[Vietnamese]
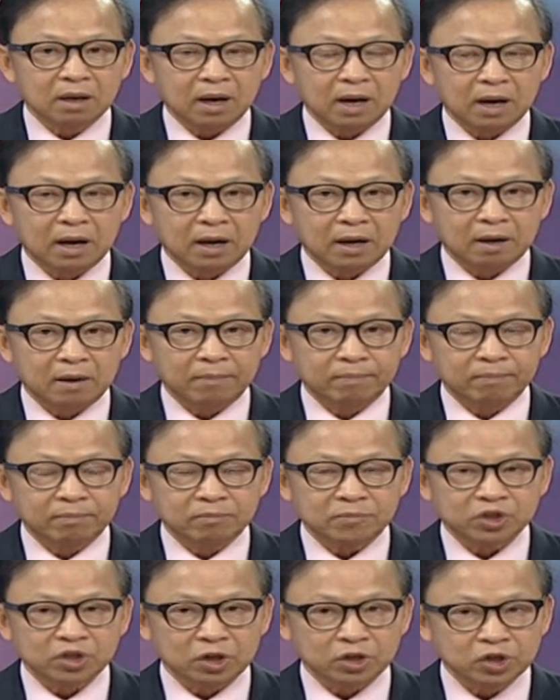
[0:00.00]
um,
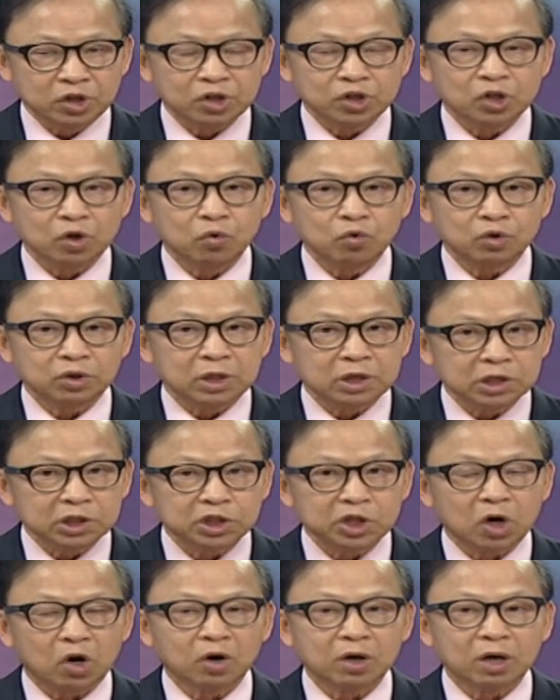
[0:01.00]
sở di trú từ
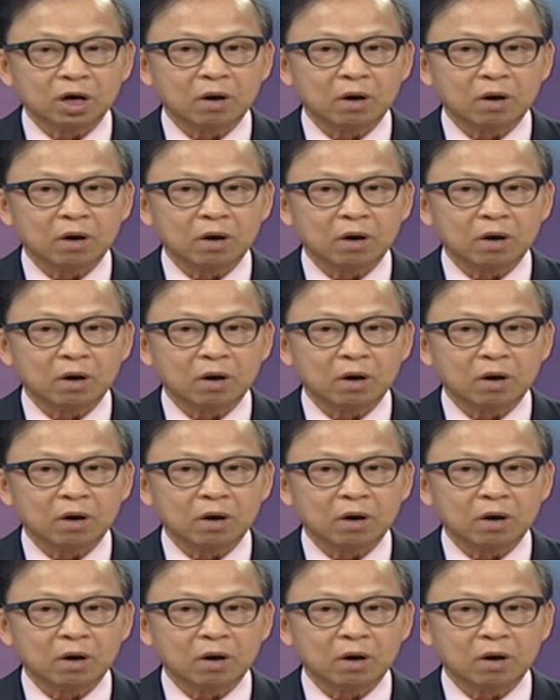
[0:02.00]
chối